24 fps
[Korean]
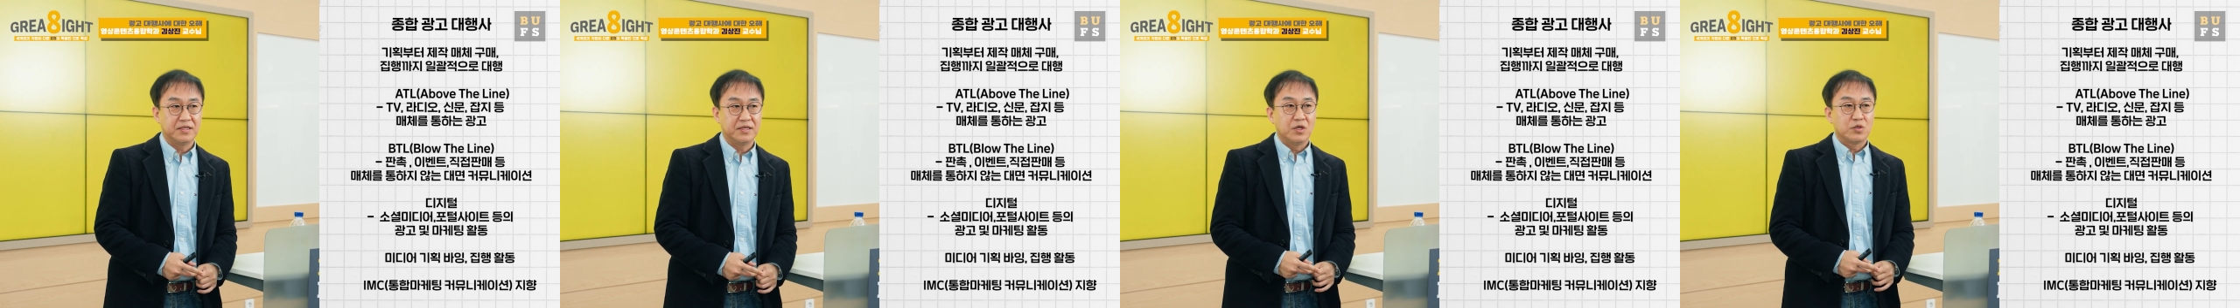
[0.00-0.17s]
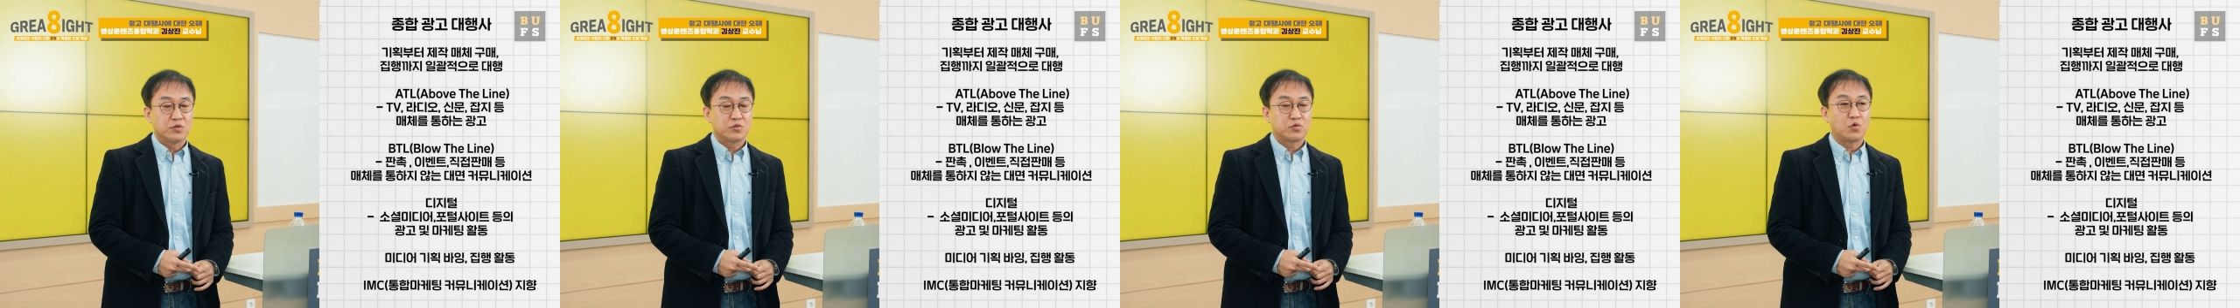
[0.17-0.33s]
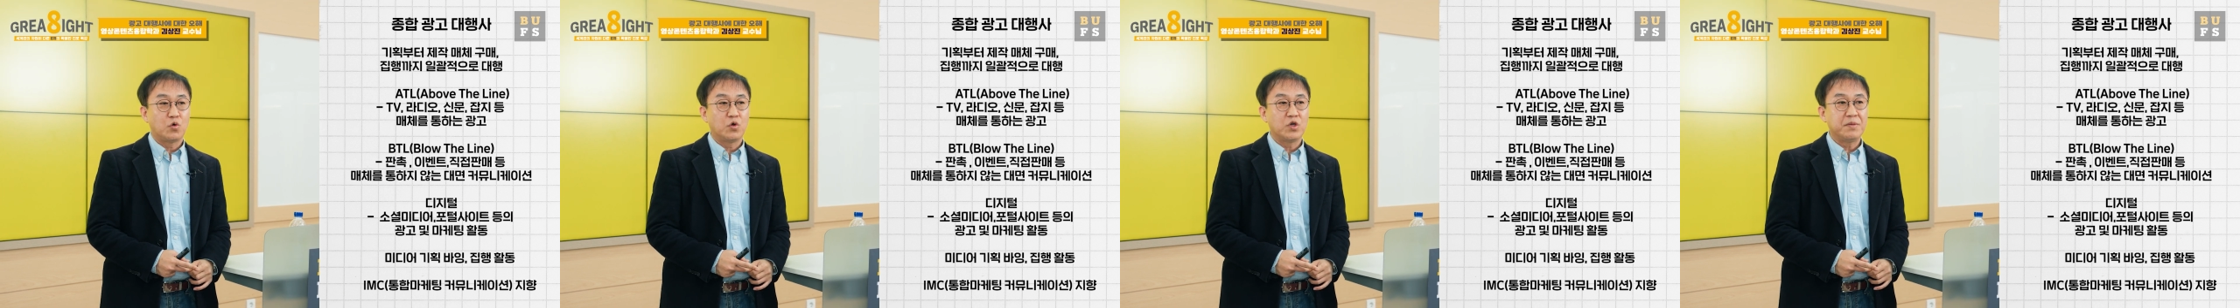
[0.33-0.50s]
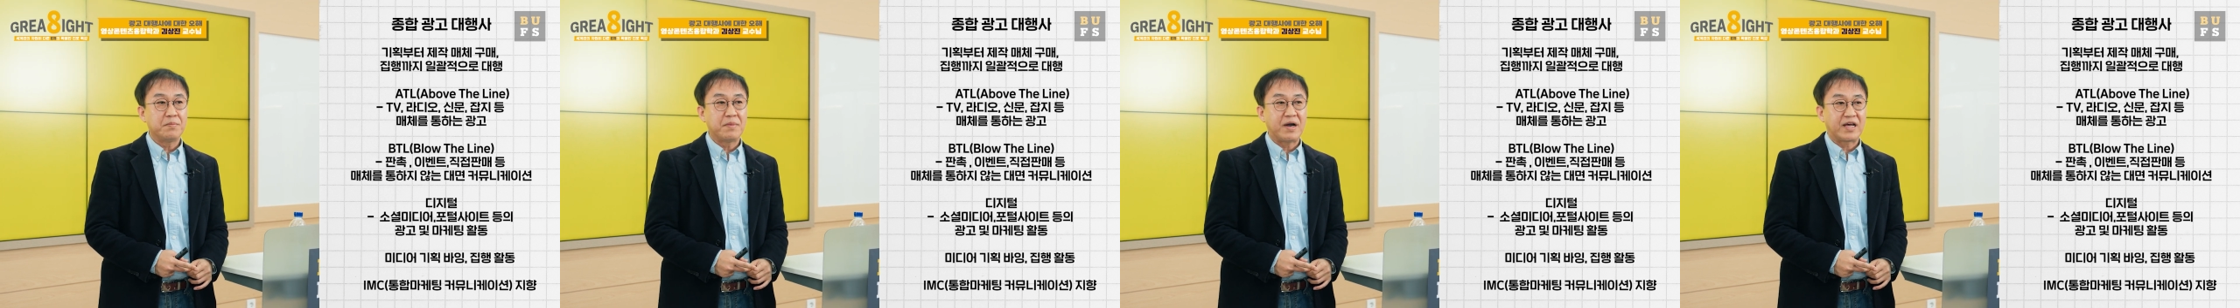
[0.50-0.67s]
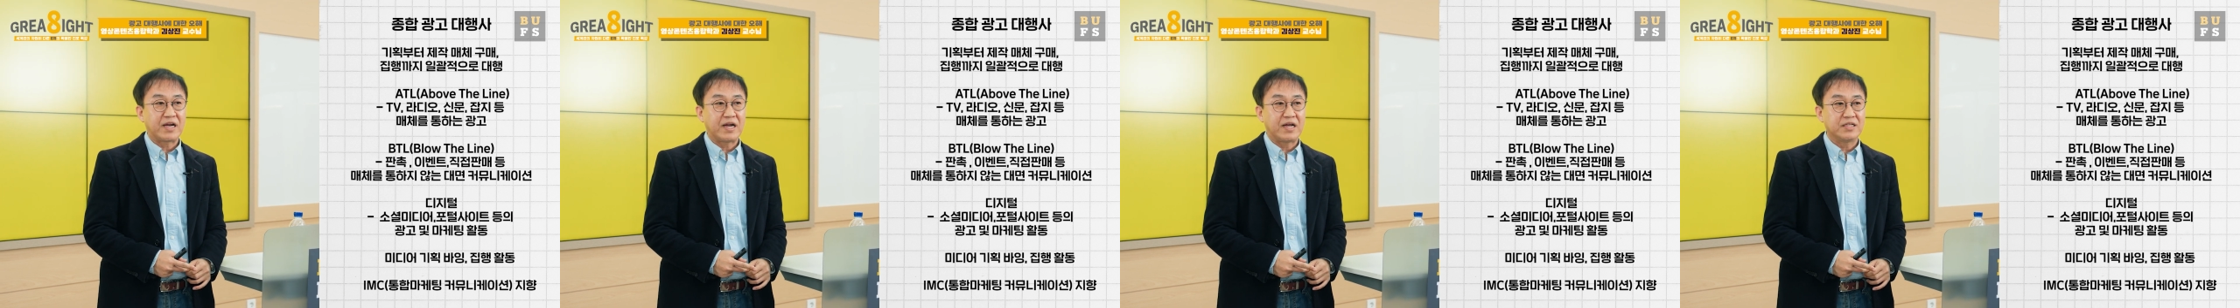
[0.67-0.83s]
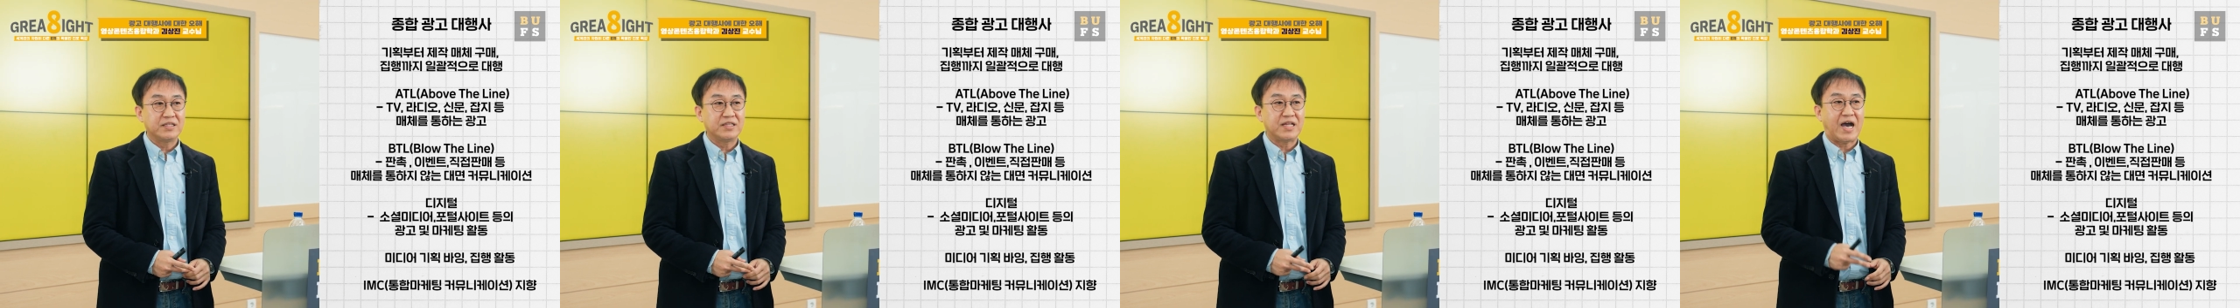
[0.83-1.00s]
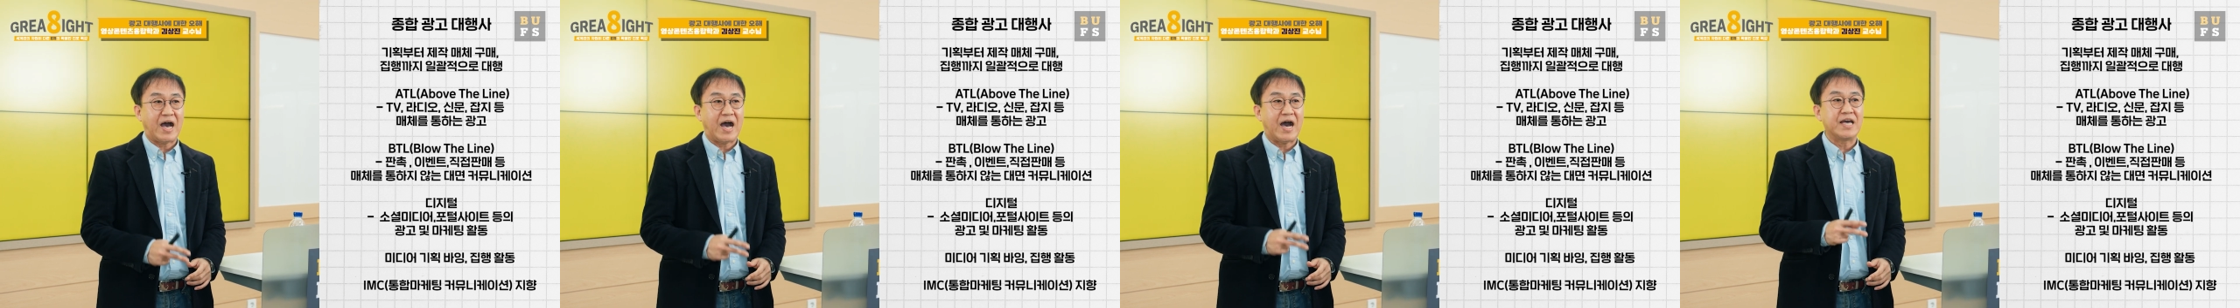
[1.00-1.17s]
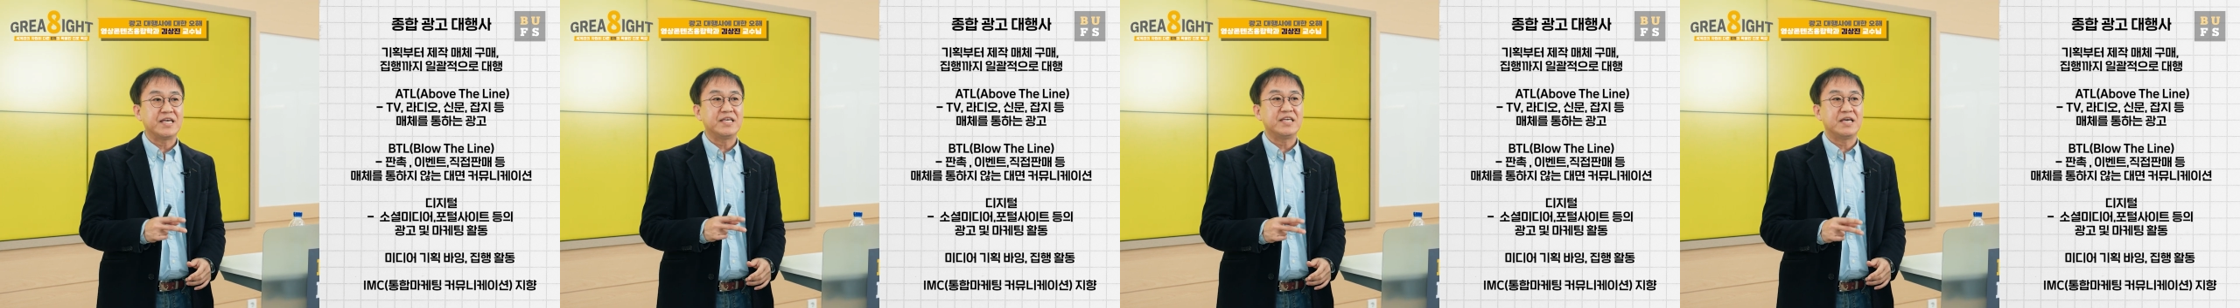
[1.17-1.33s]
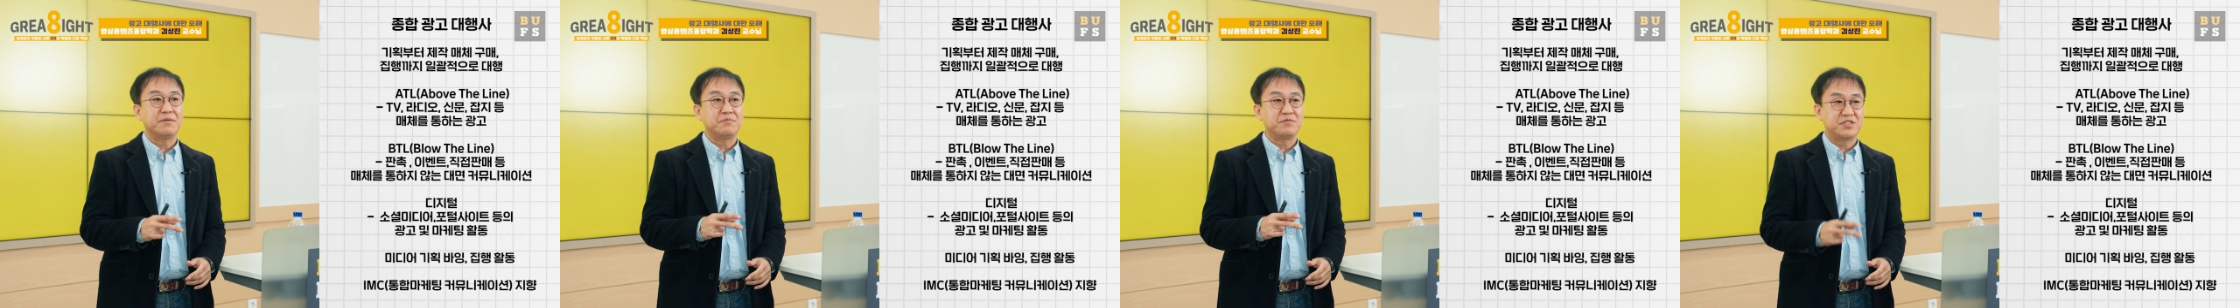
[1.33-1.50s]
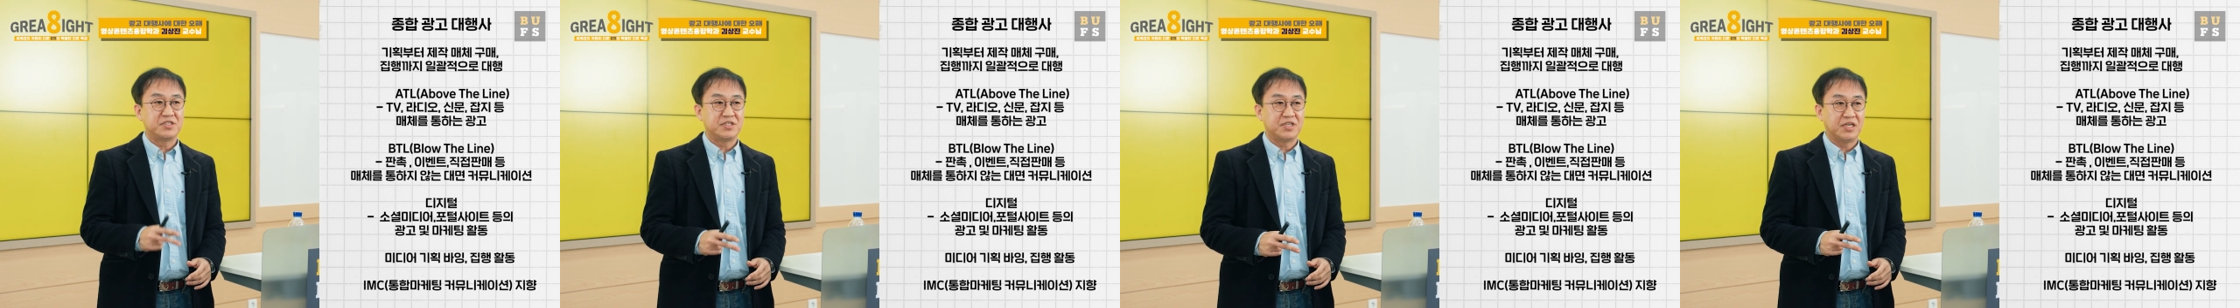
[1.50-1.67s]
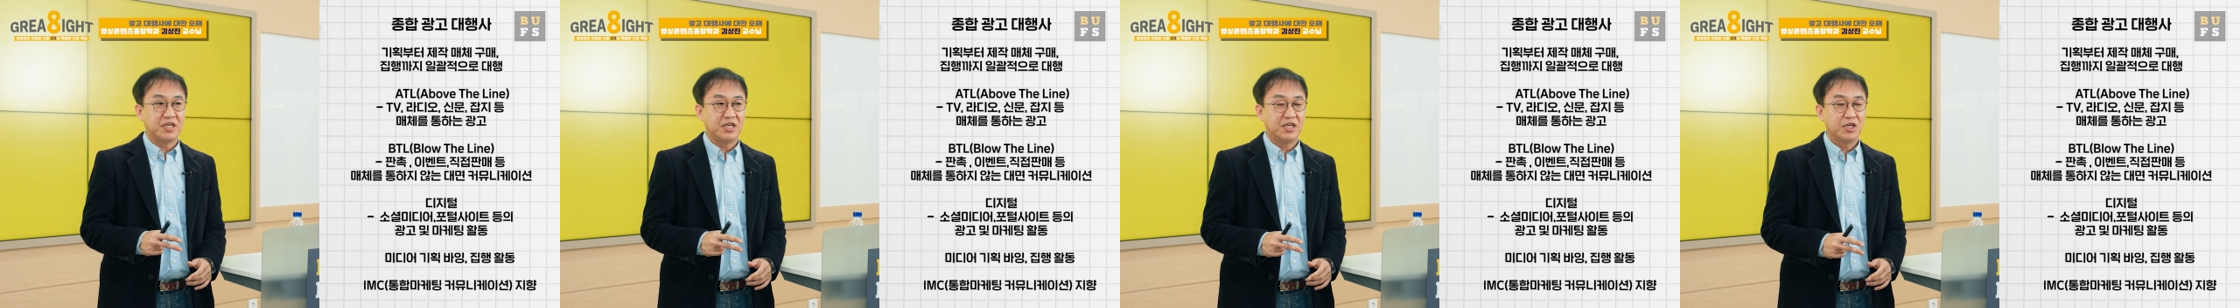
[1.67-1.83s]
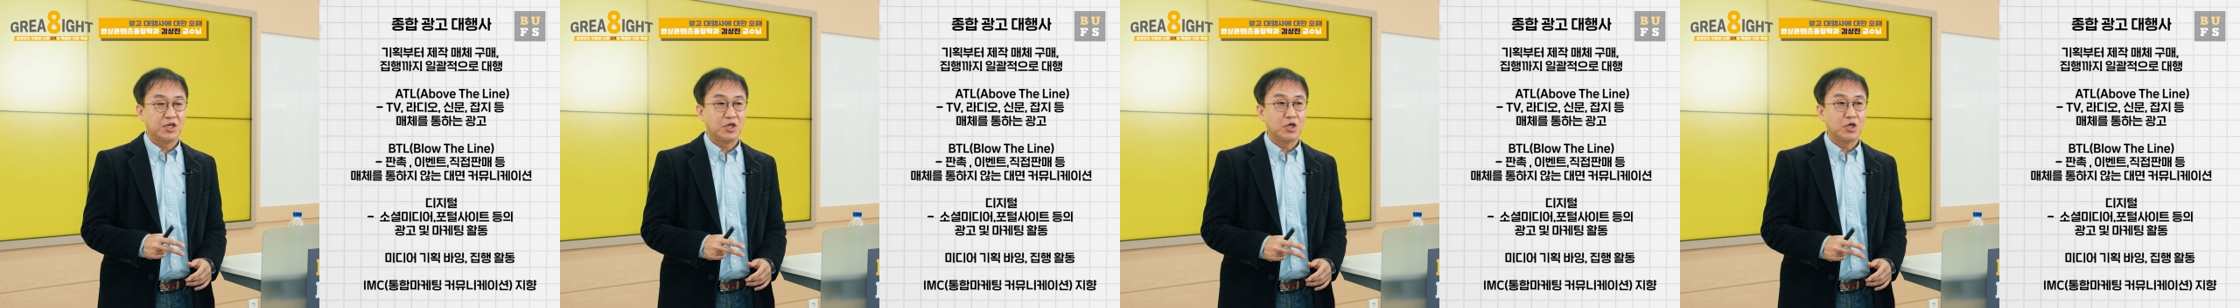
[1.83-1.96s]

소위 말하는 IMC,